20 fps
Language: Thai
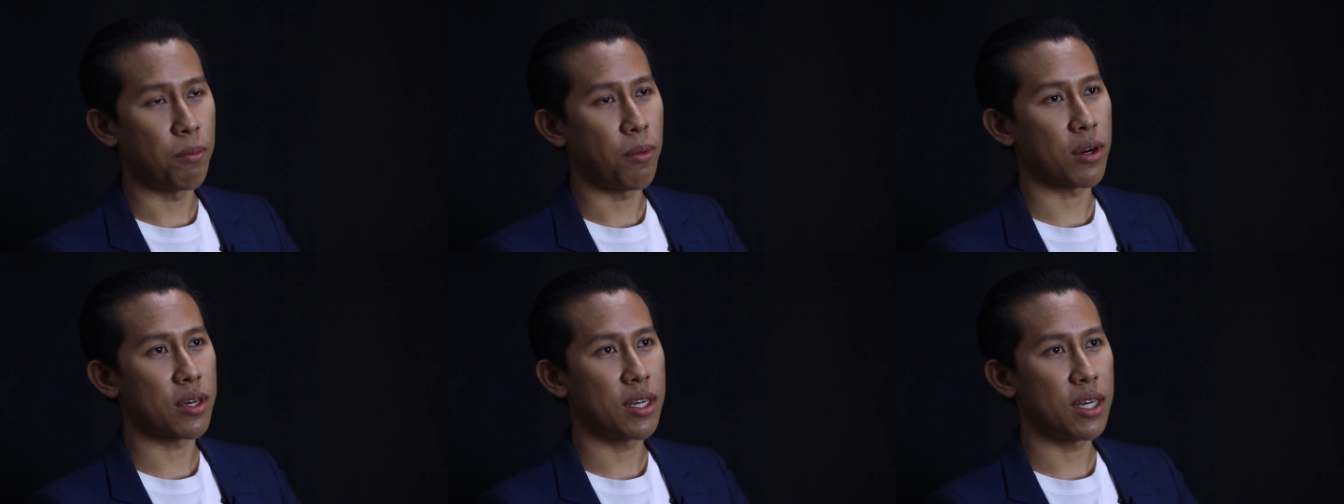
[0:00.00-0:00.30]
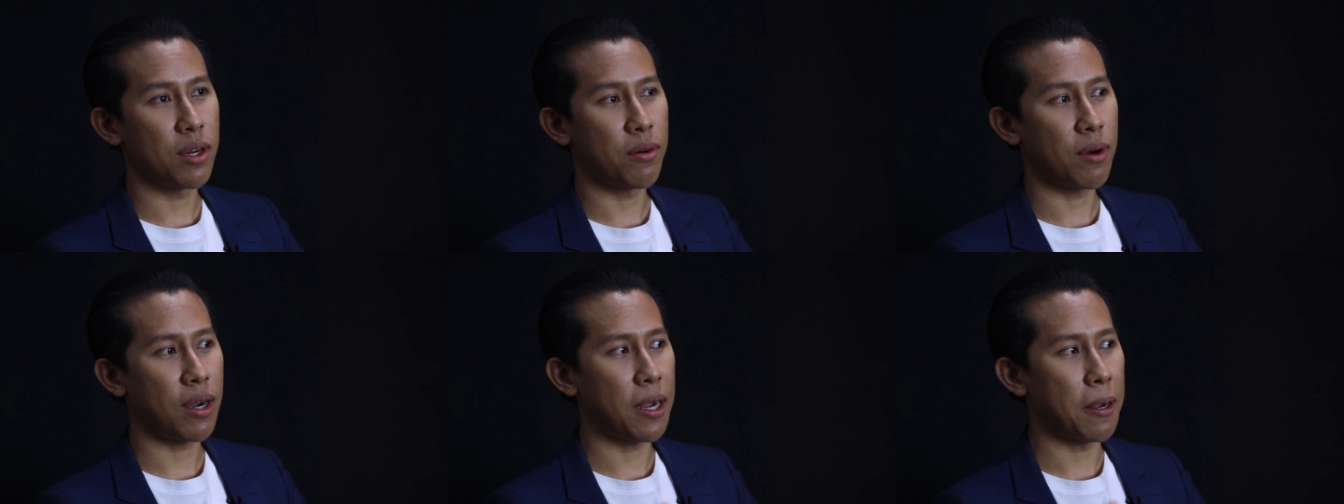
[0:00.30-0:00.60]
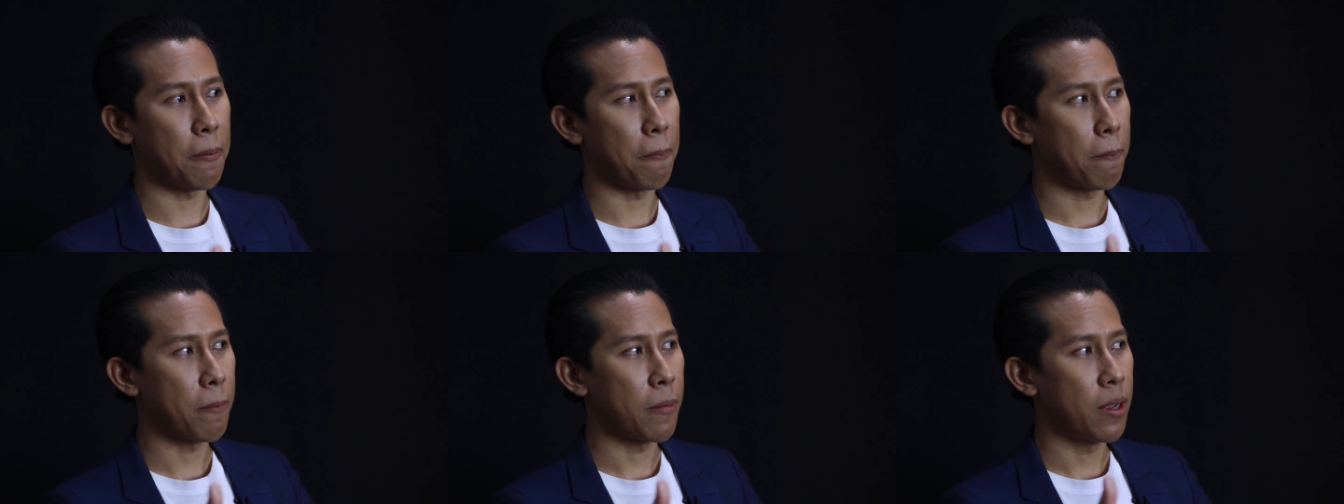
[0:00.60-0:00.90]
บอกได้เลยว่า
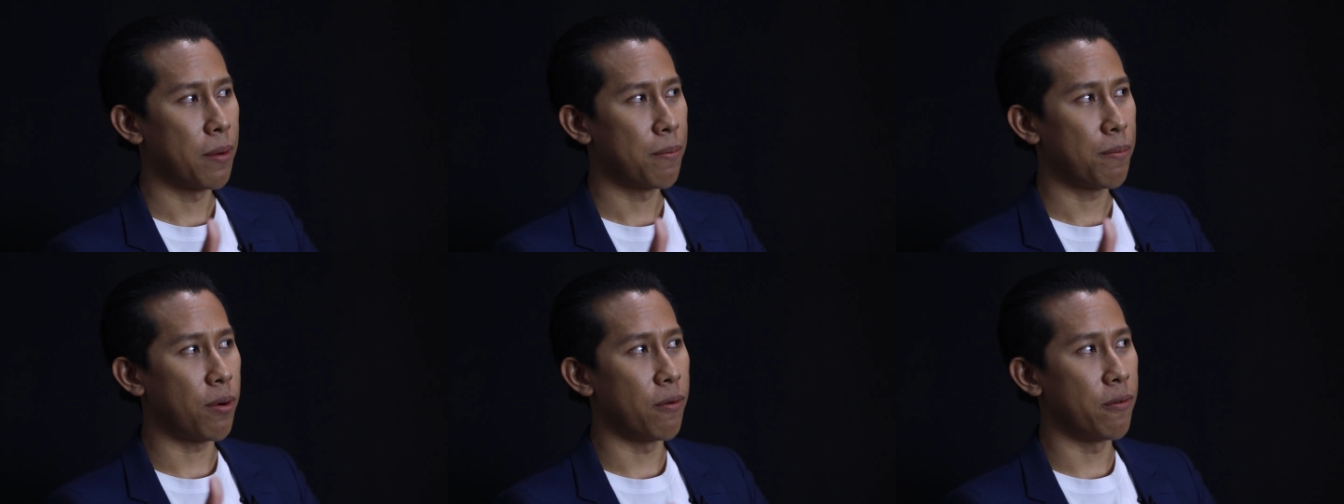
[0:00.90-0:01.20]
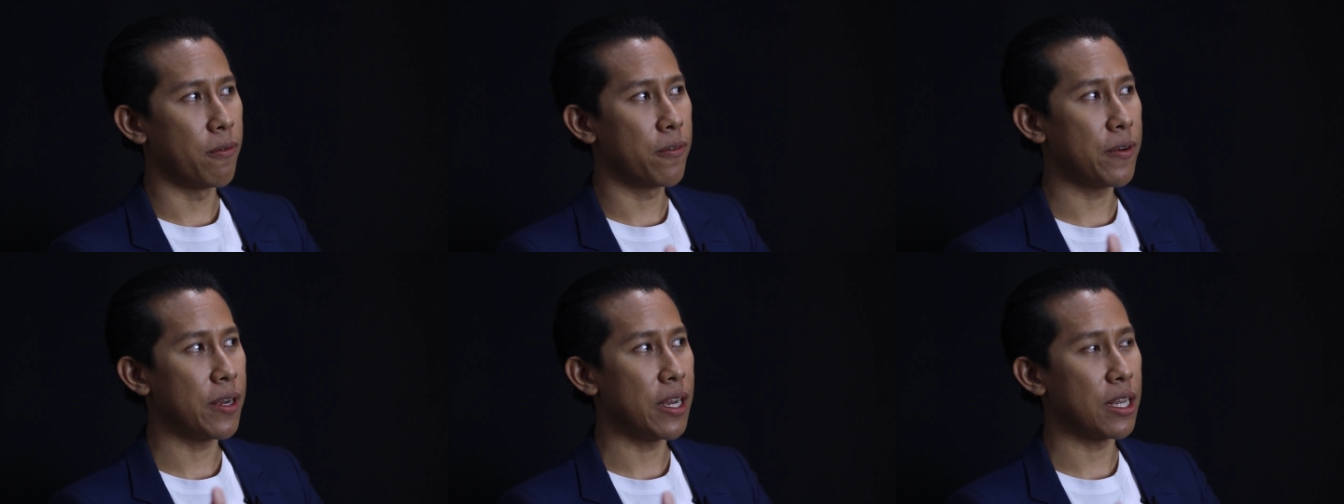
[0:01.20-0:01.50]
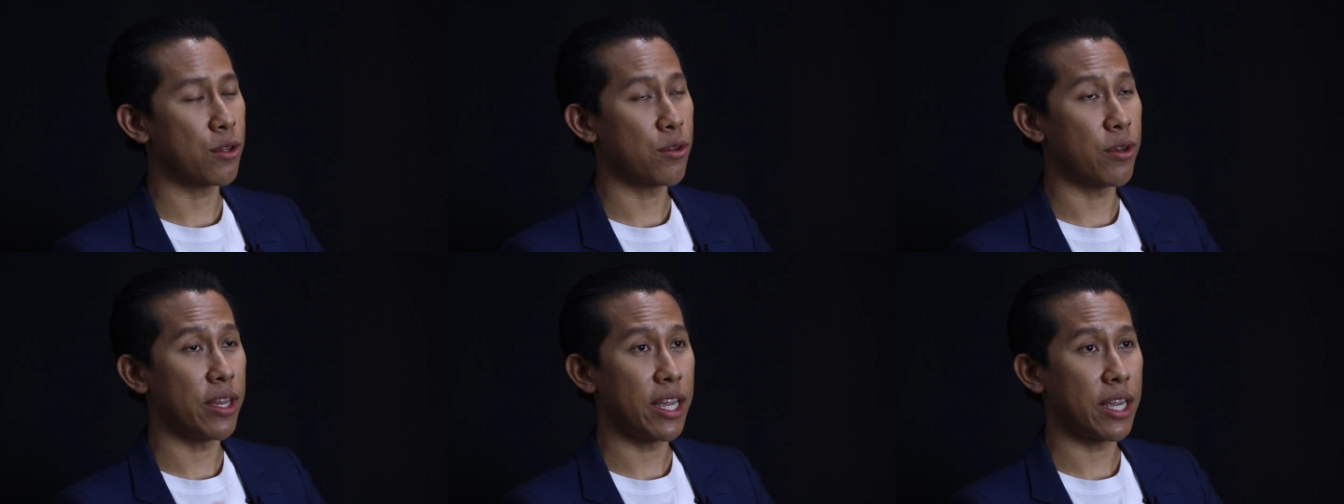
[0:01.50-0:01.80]
ผมเฟด
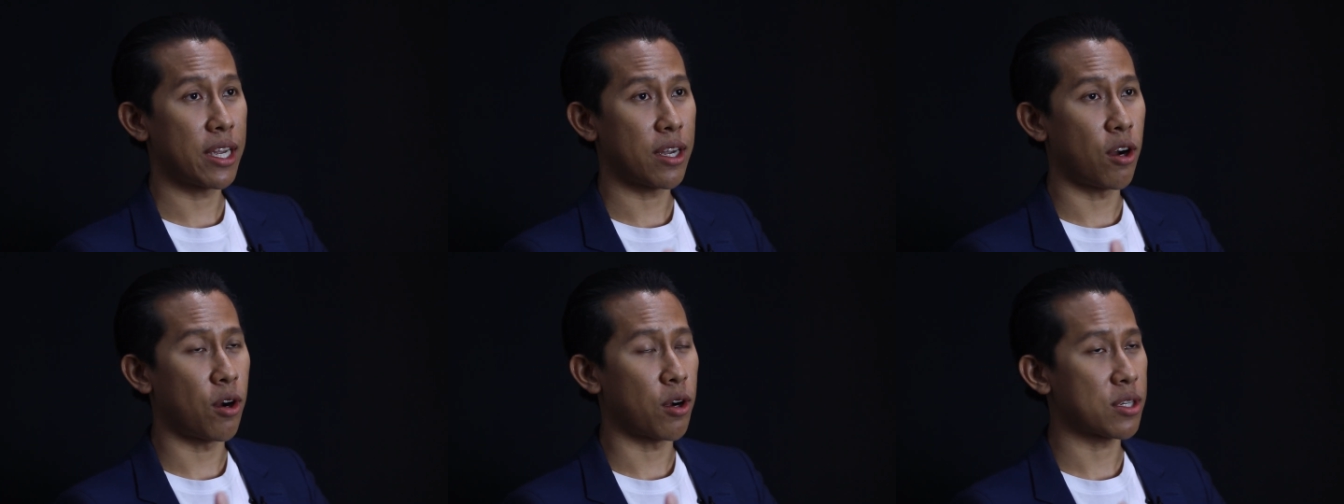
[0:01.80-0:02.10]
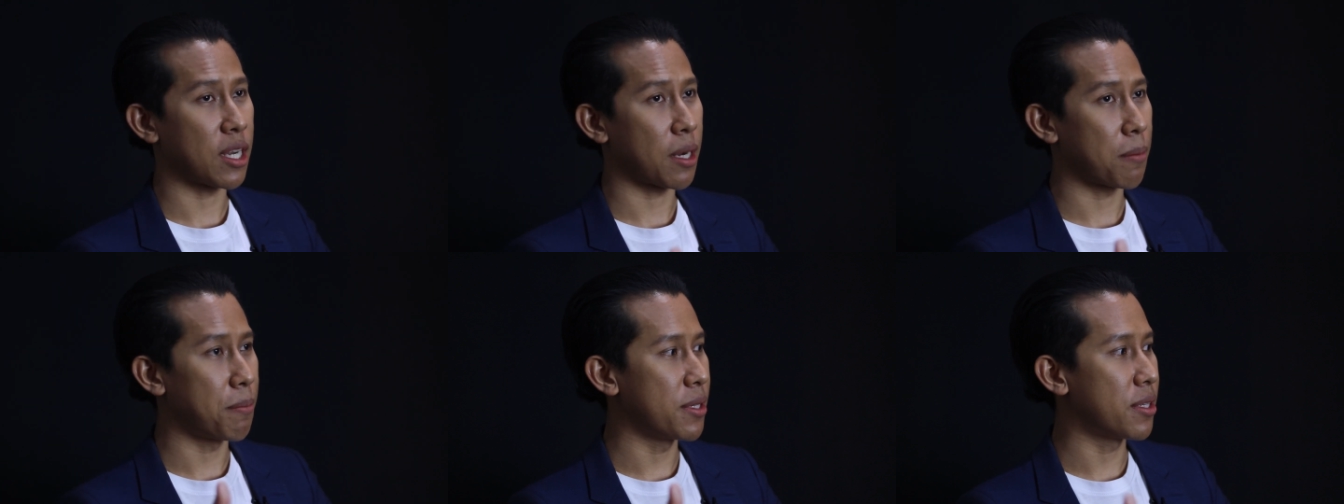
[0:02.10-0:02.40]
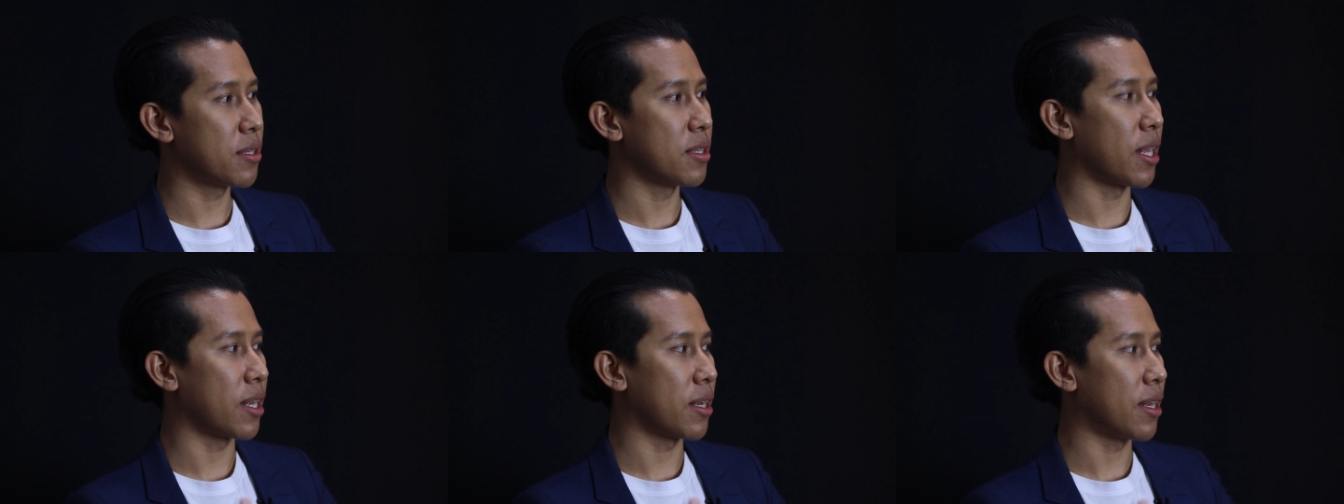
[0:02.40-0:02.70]
ตัวเองออกจากบิส
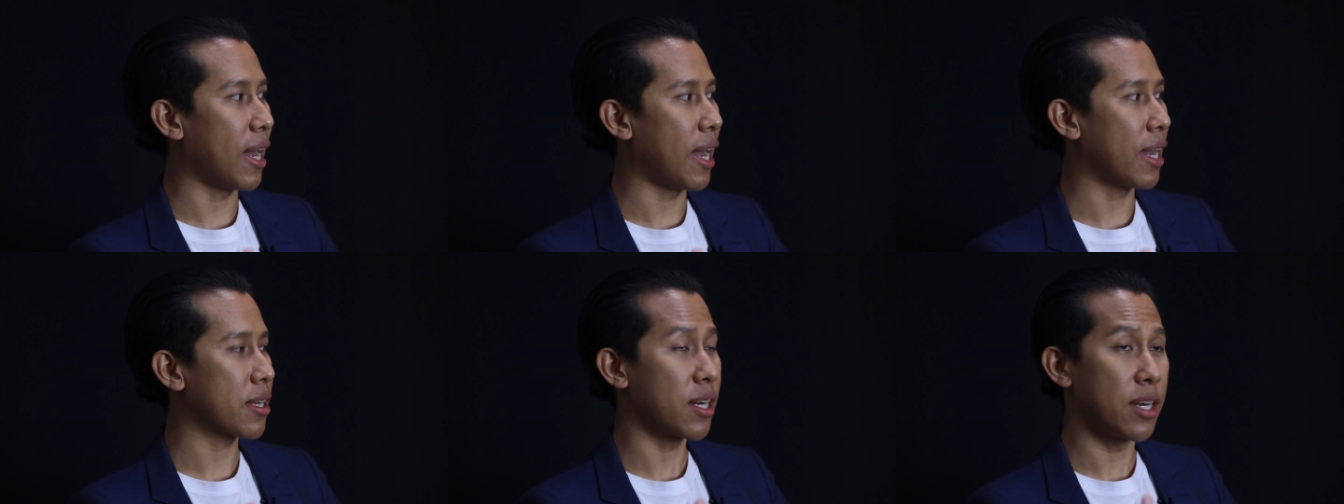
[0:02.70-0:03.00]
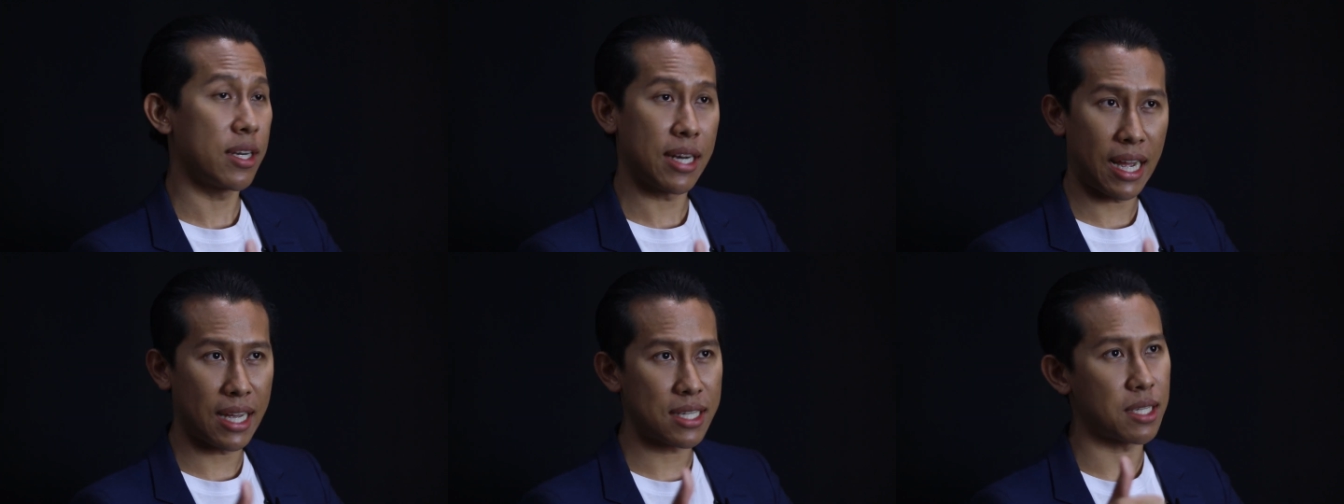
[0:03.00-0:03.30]
เนสได้เกิน